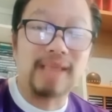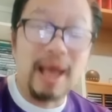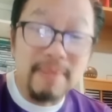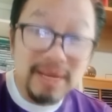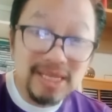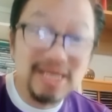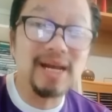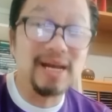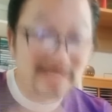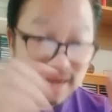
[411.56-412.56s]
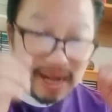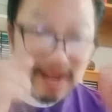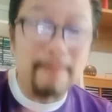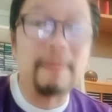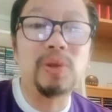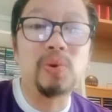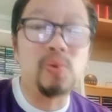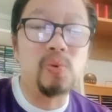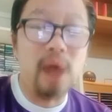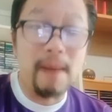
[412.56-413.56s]
ถ้าไม่เชื่อกลับไปดู
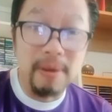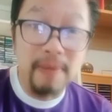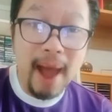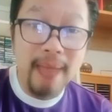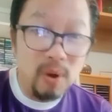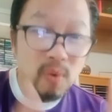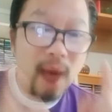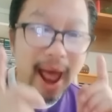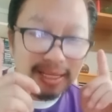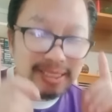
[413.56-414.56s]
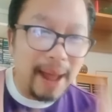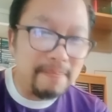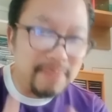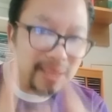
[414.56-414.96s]
อภิปรายเมื่อวานซ้ำ